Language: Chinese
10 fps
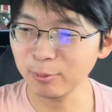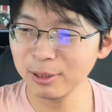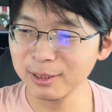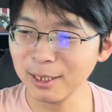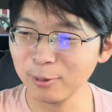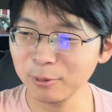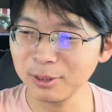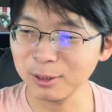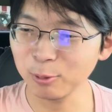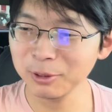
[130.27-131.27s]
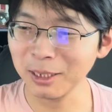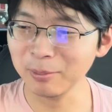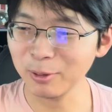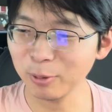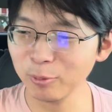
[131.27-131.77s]
问题在于你凸显
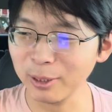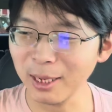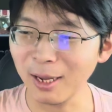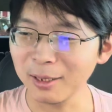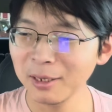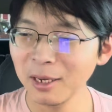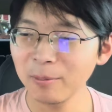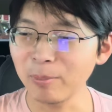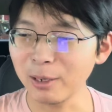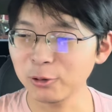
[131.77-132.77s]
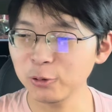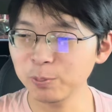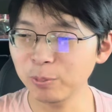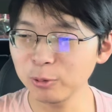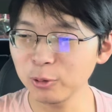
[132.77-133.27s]
美国的伟大，把具
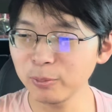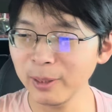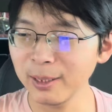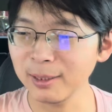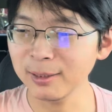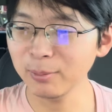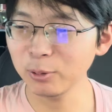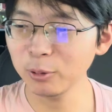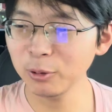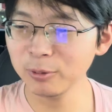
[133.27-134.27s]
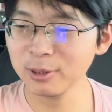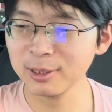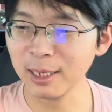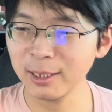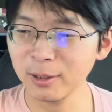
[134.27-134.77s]
不具备那么多优势
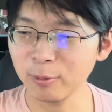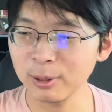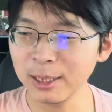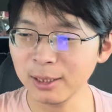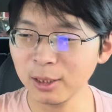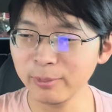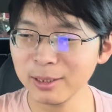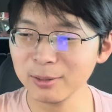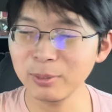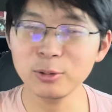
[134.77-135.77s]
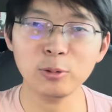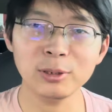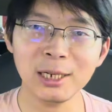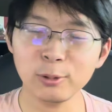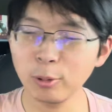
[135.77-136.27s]
产业的国家，特别是民主国
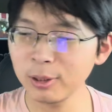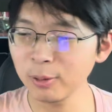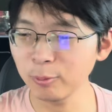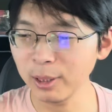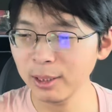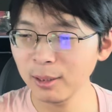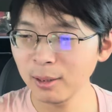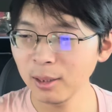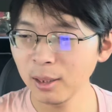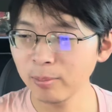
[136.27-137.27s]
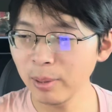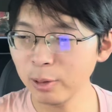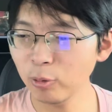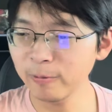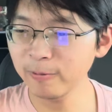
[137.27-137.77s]
家，推定为美
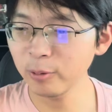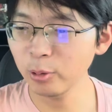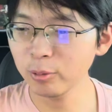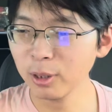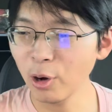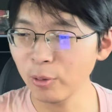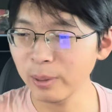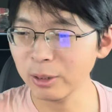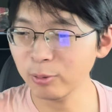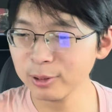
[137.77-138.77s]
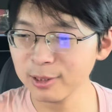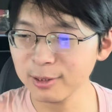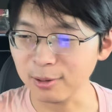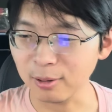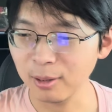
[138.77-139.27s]
国附庸，靠美国施
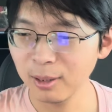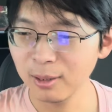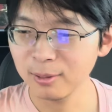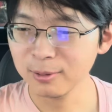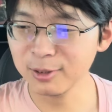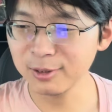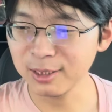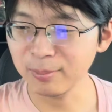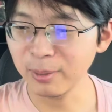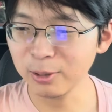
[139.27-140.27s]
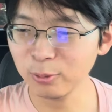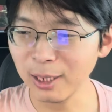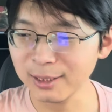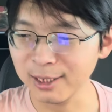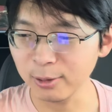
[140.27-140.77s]
舍，自己没多
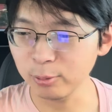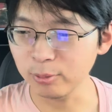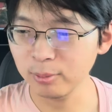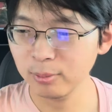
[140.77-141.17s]
大前途。